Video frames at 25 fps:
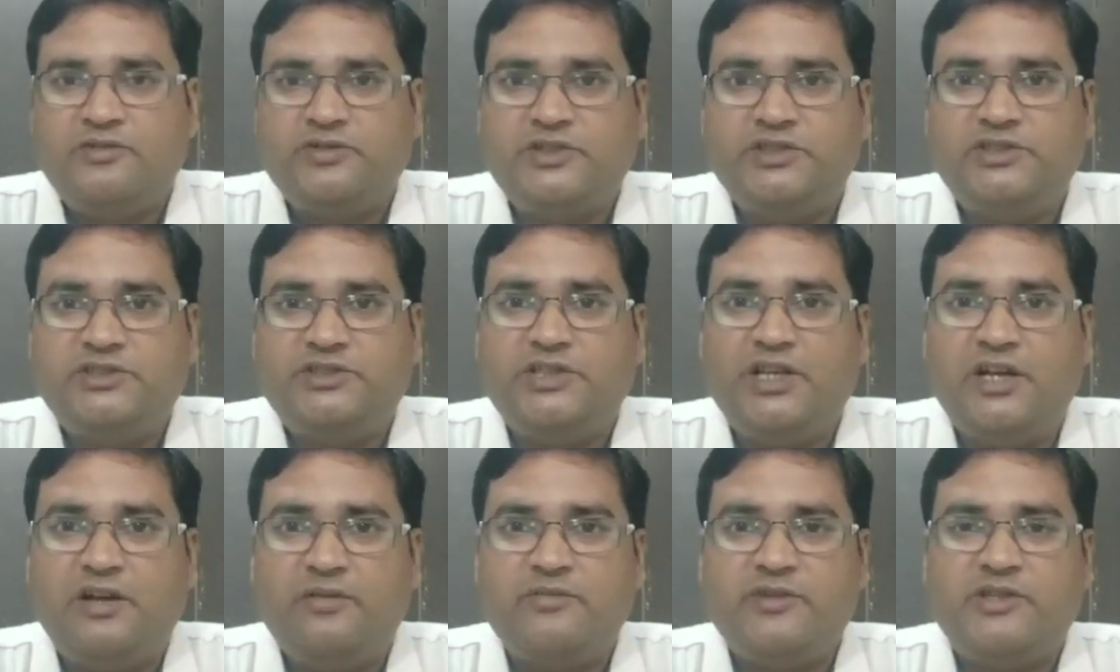
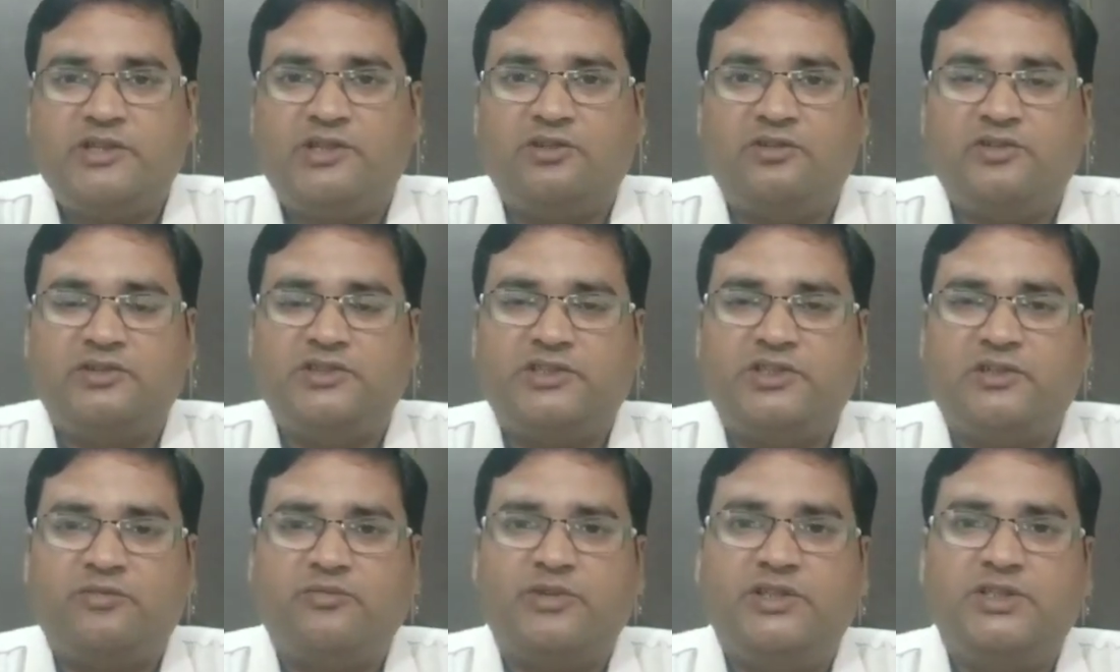शिक्षा मित्रों
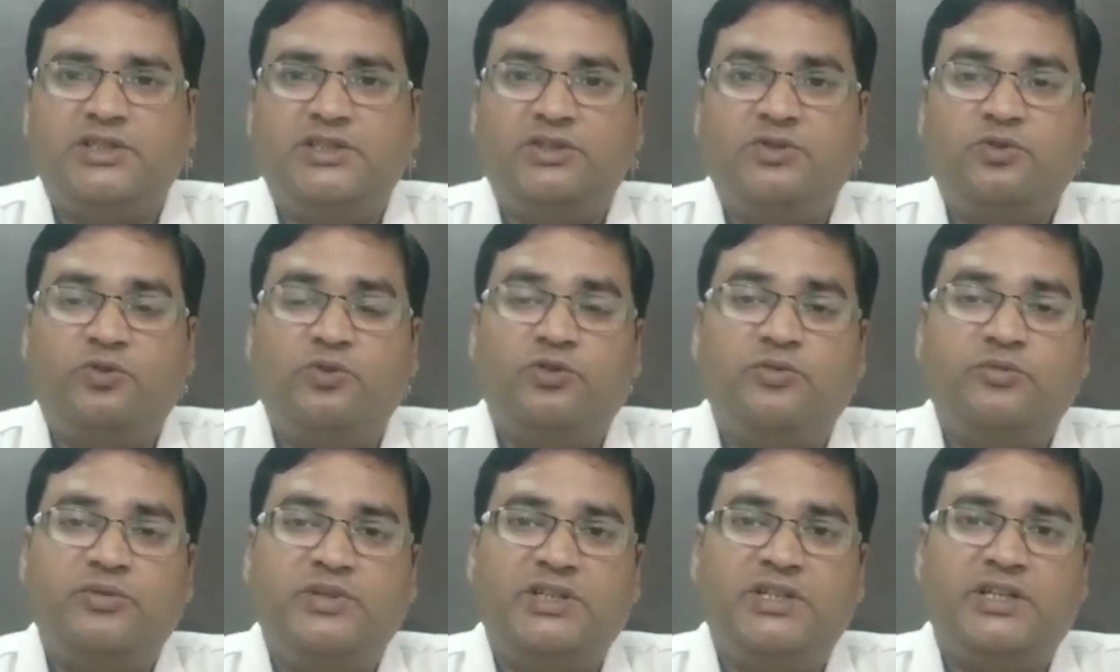से संबंधित
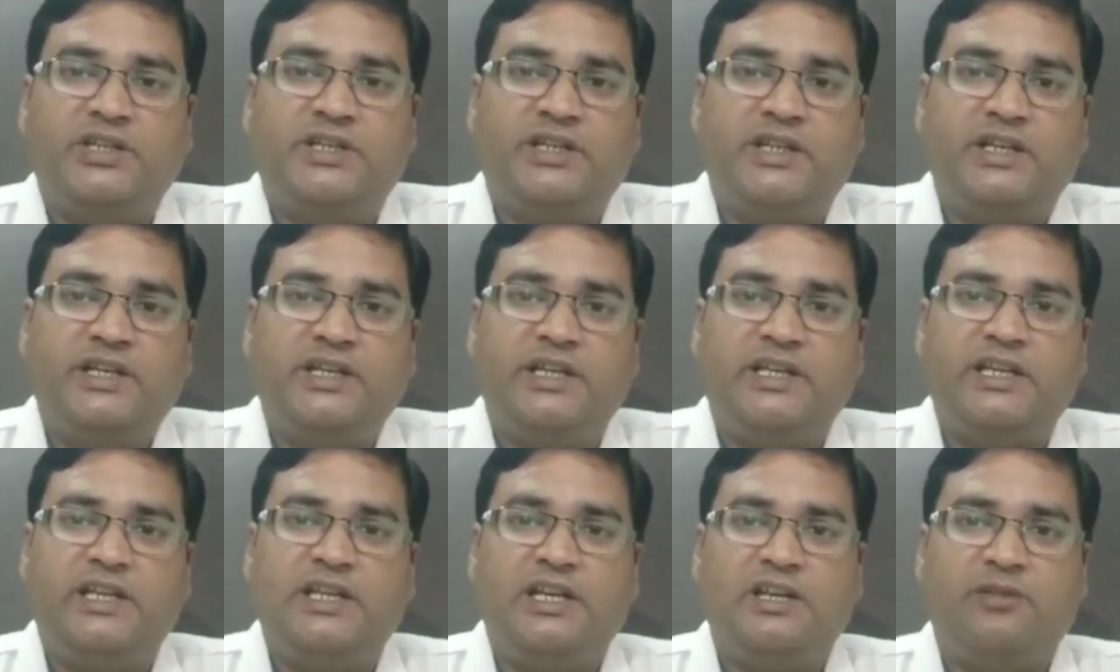कोई भी निर्णय
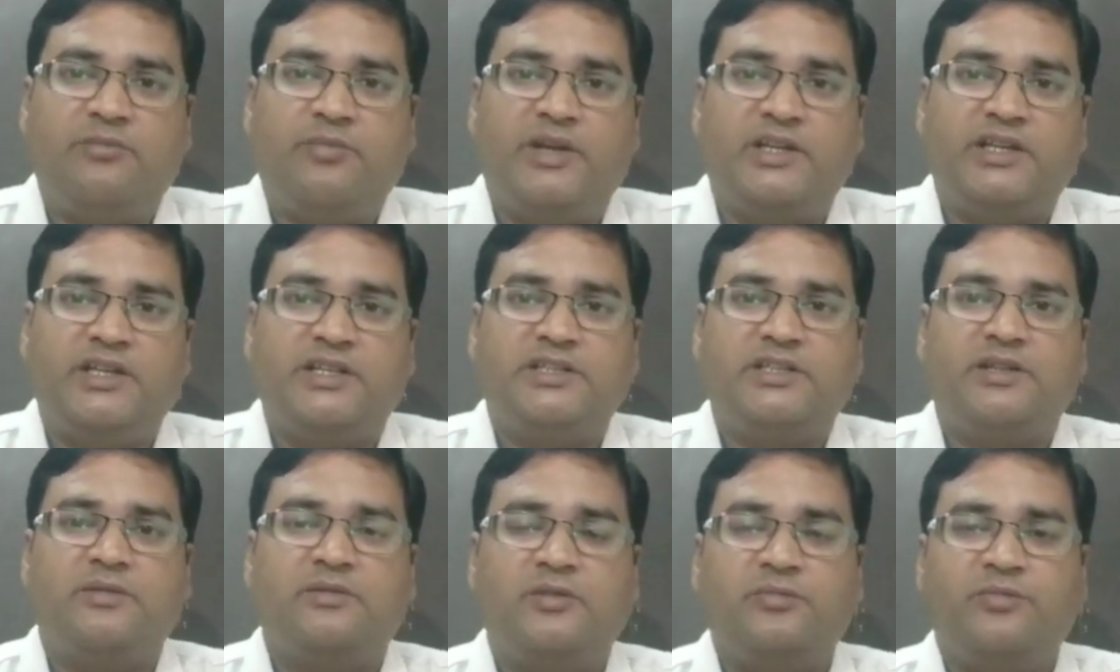नहीं ले पाए
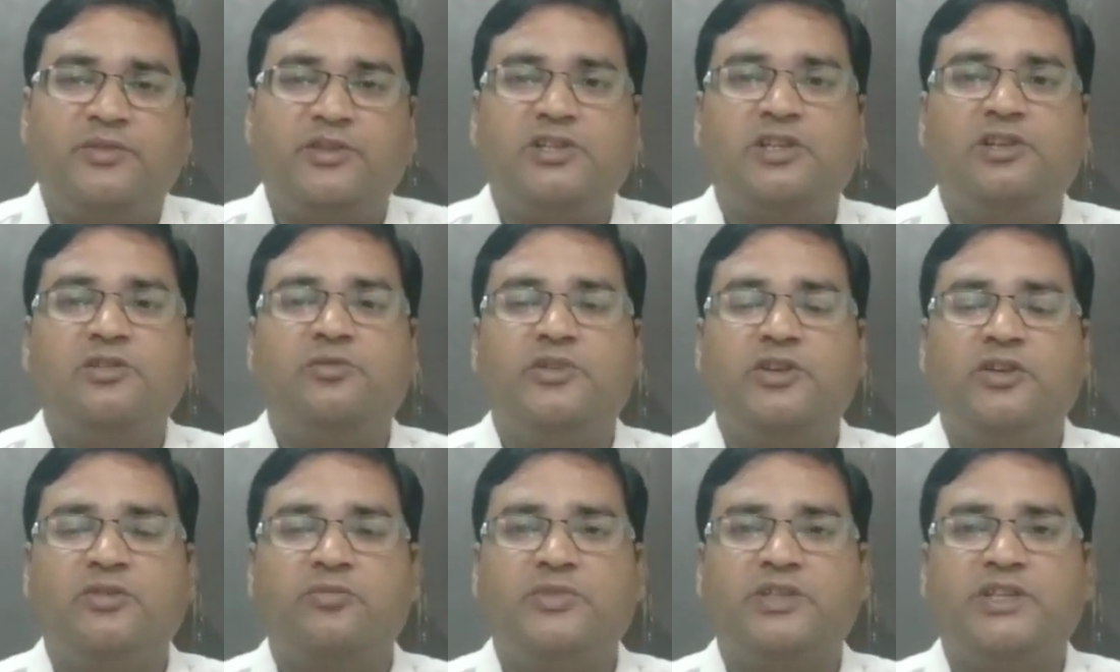जैसे हमने पिछली
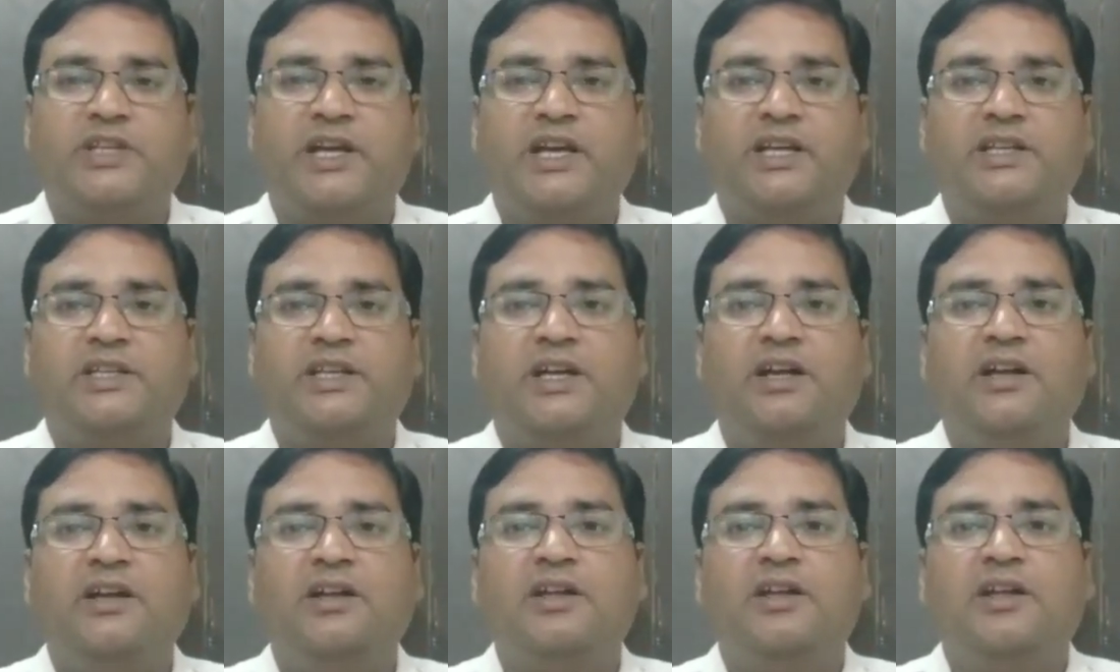वीडियो में बताया
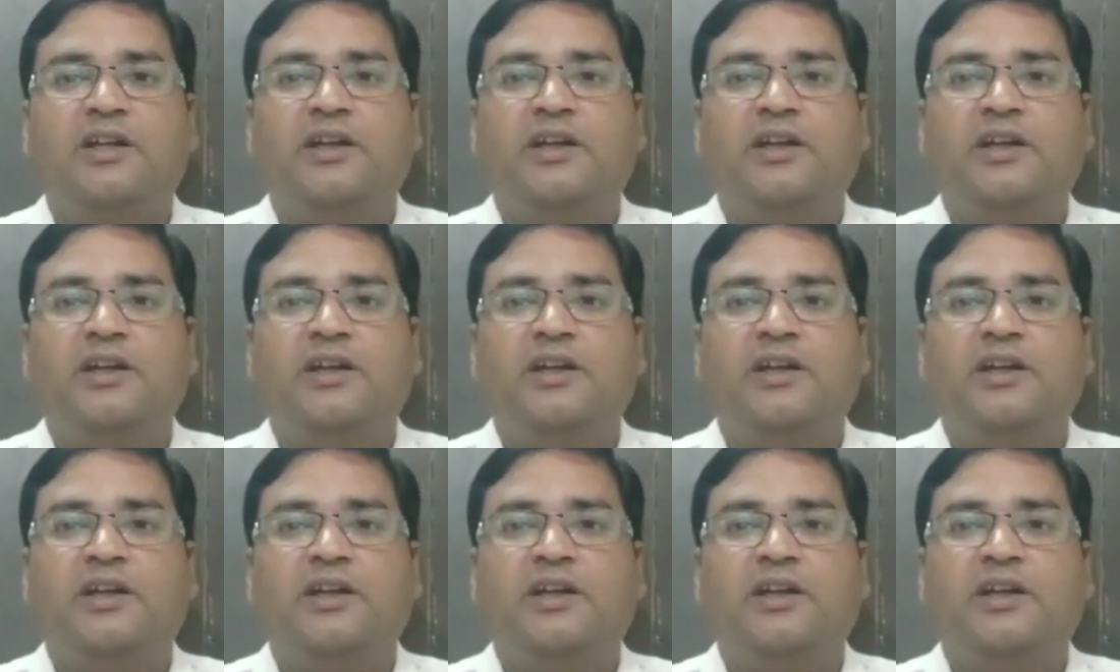था